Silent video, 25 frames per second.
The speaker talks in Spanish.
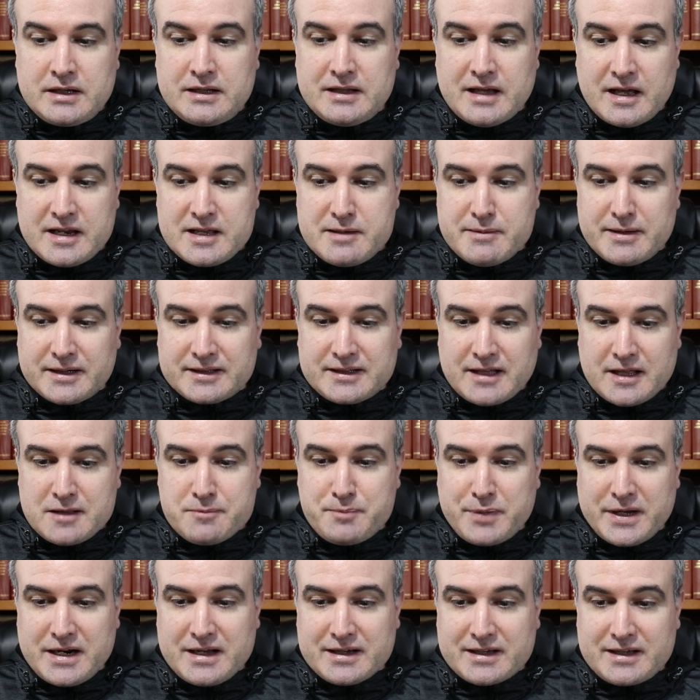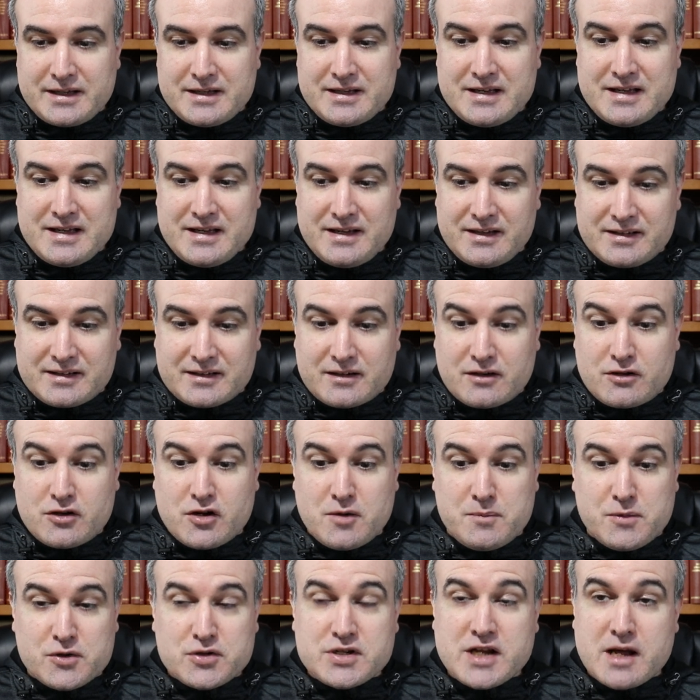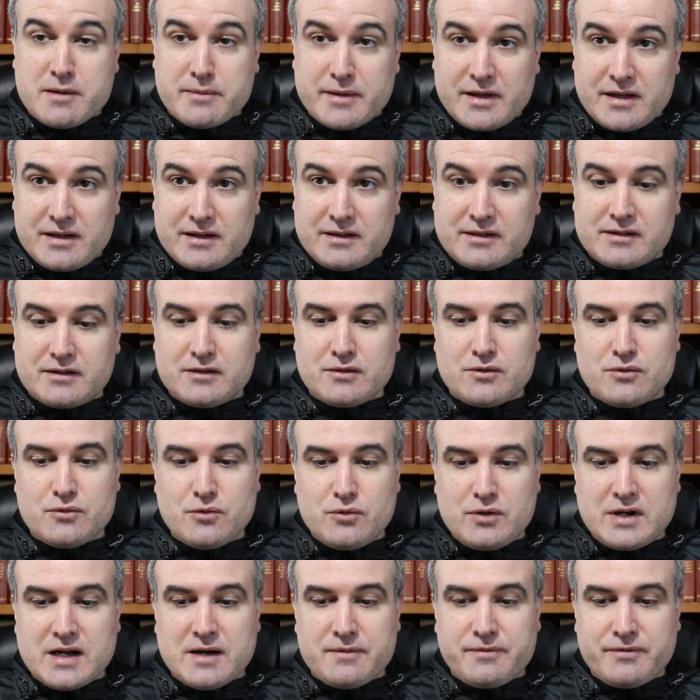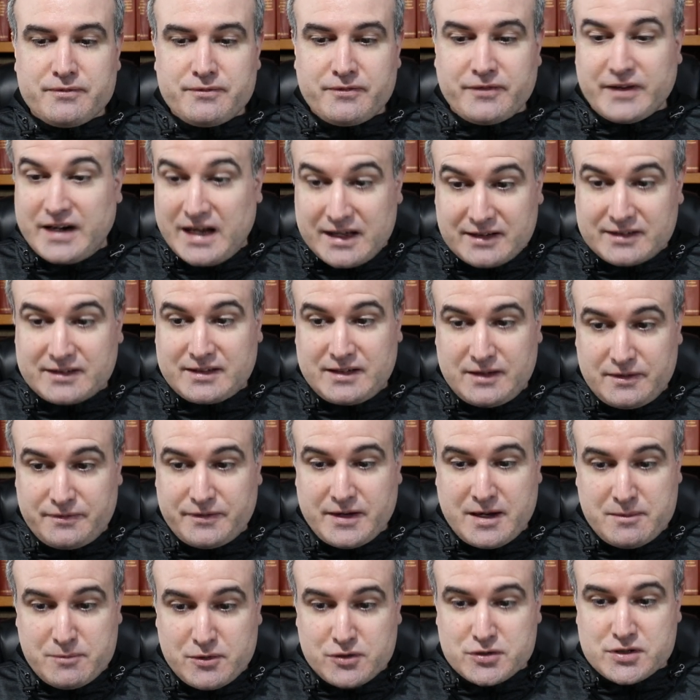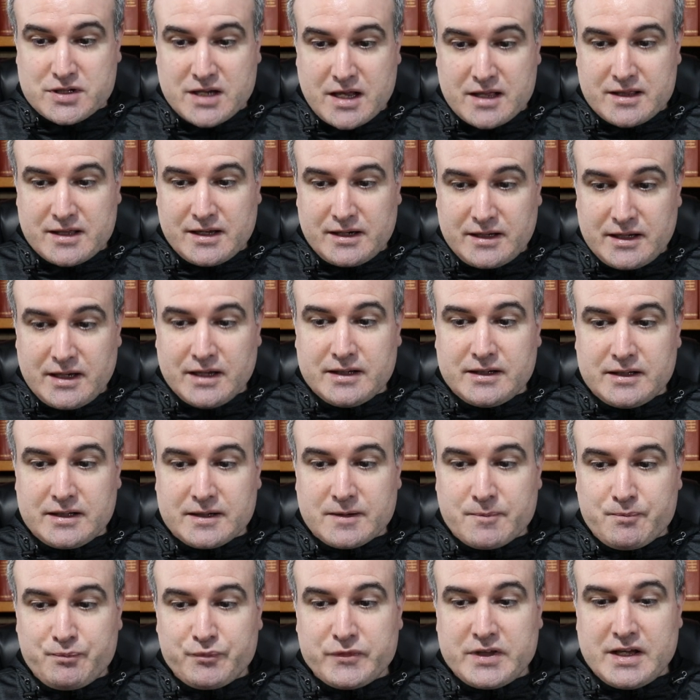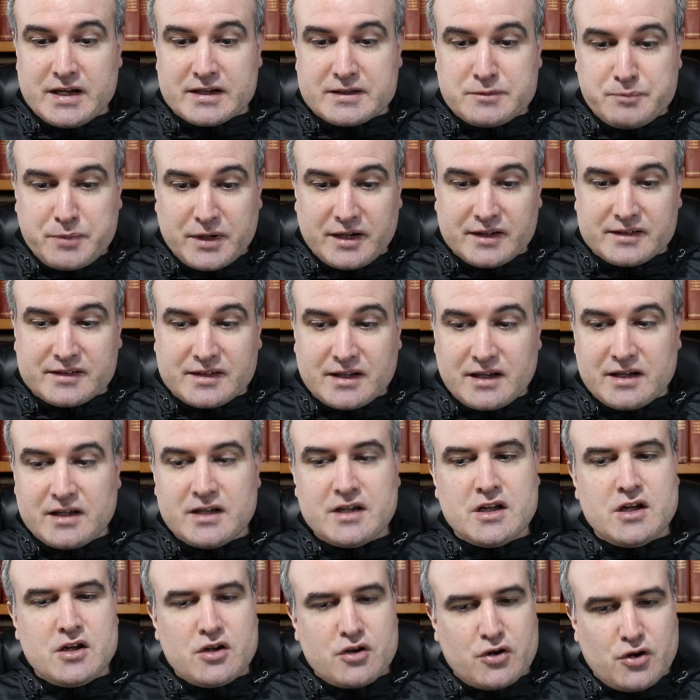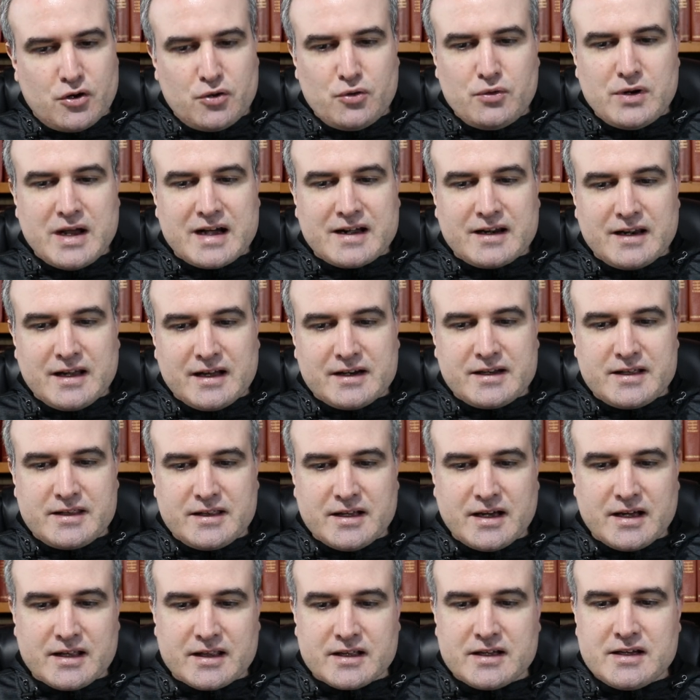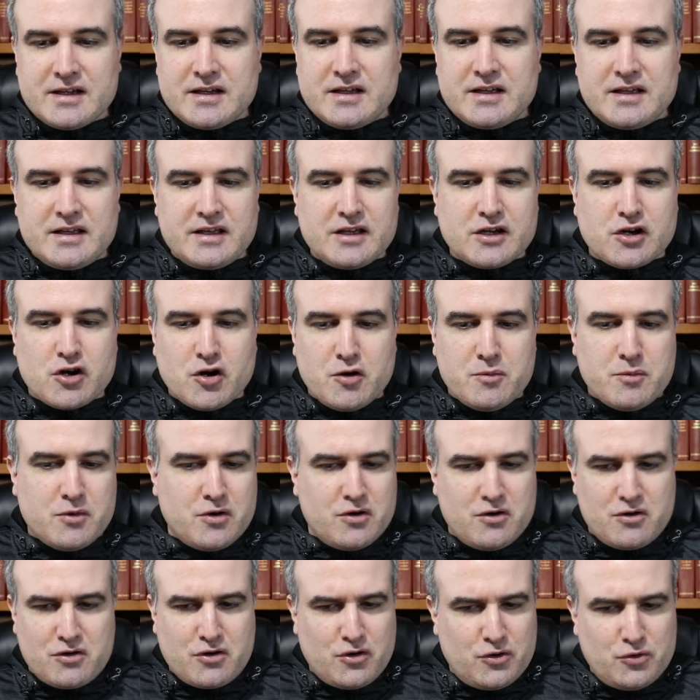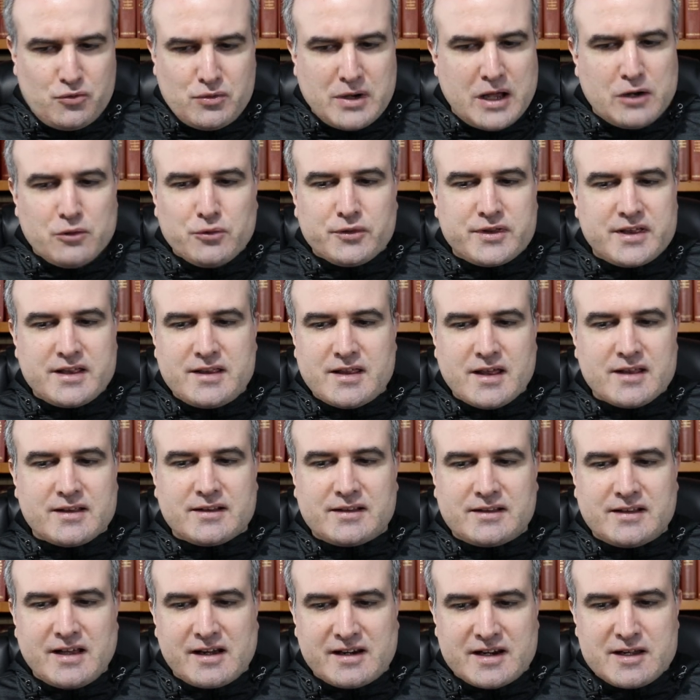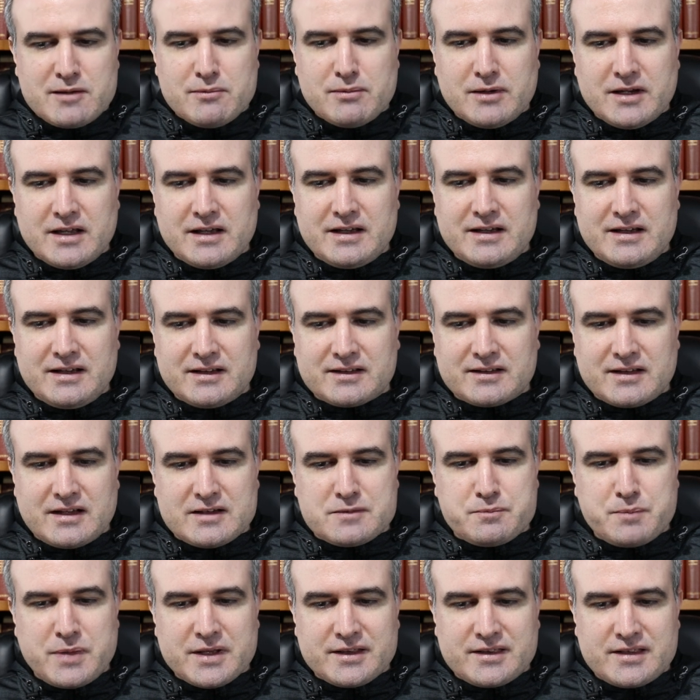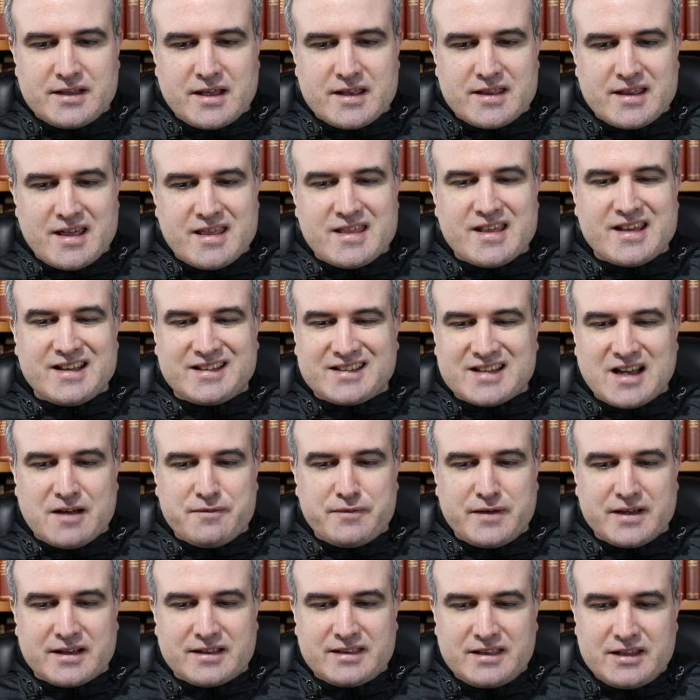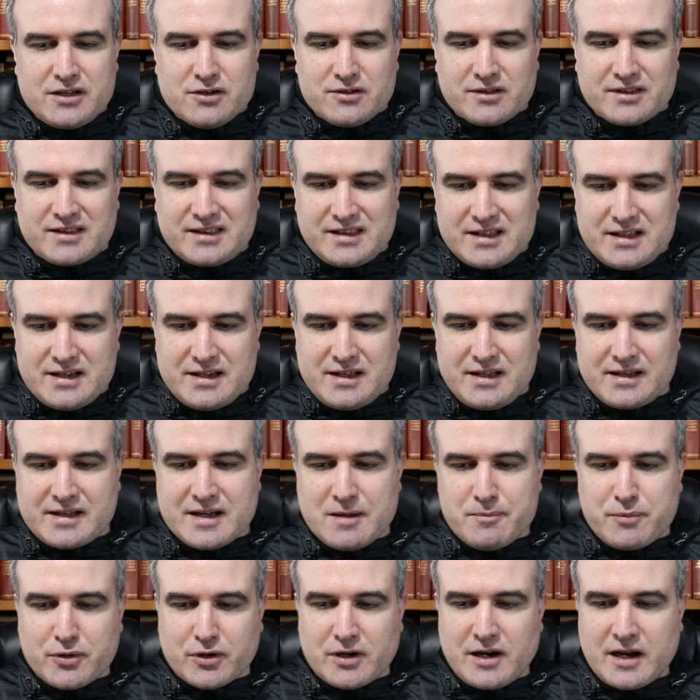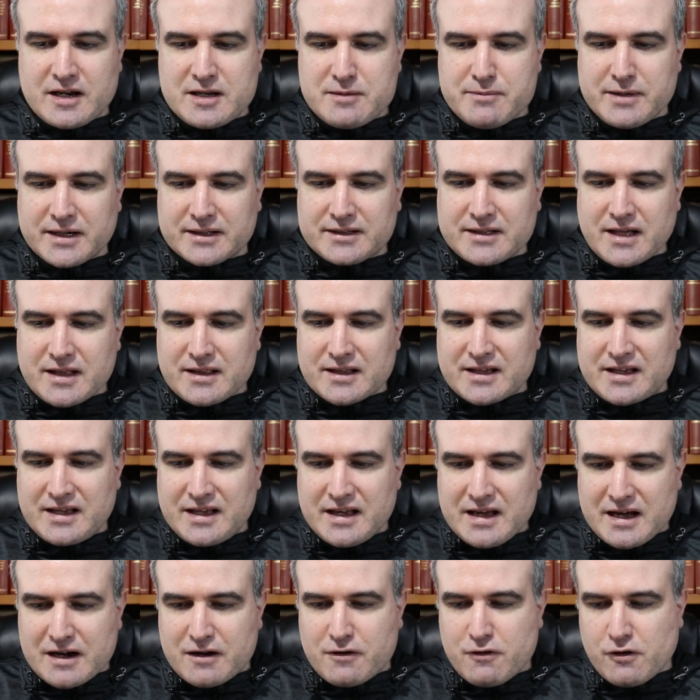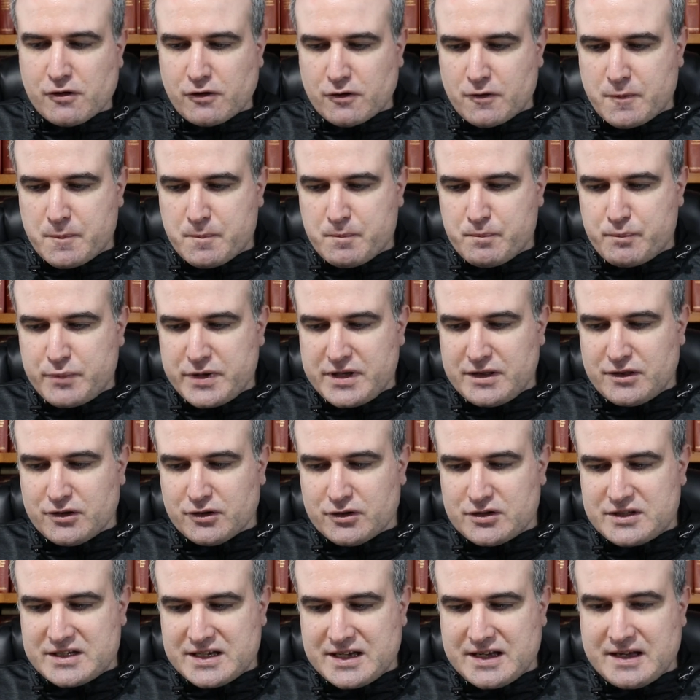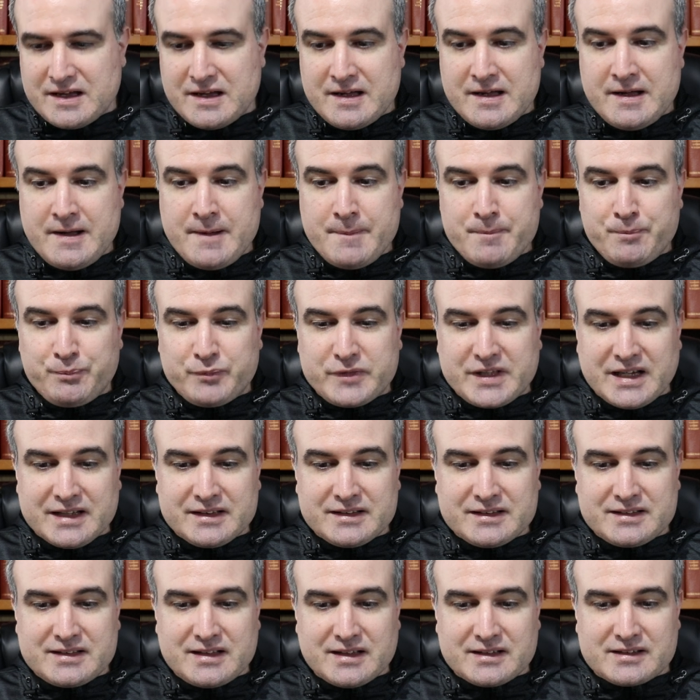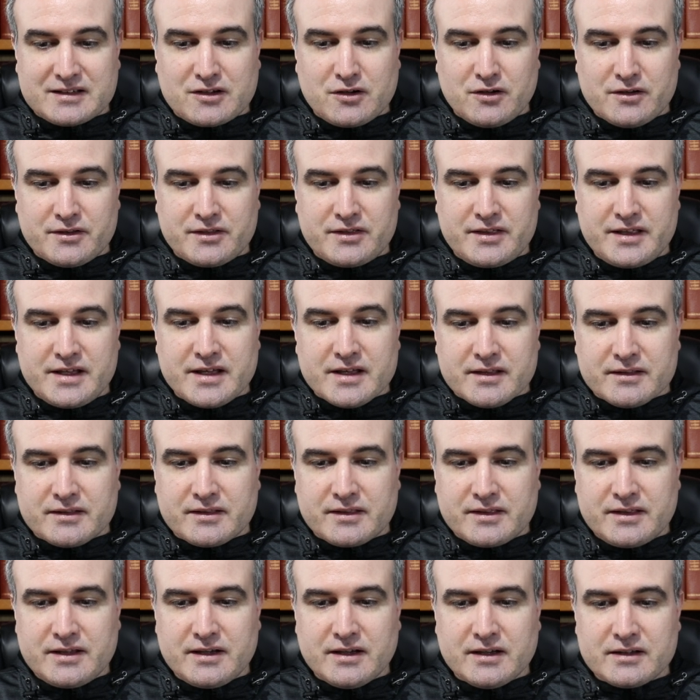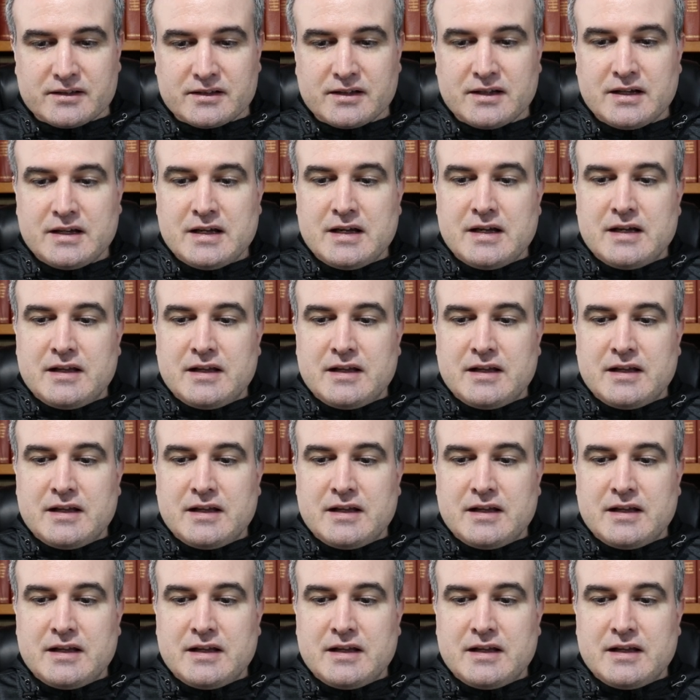la libertad para qué es, como sabéis, una frase famosa de Lenin y expresa con una claridad y como con una lucidez terrible esta especie de desafección cínica por la libertad que ha corrompido ya tantas conciencias.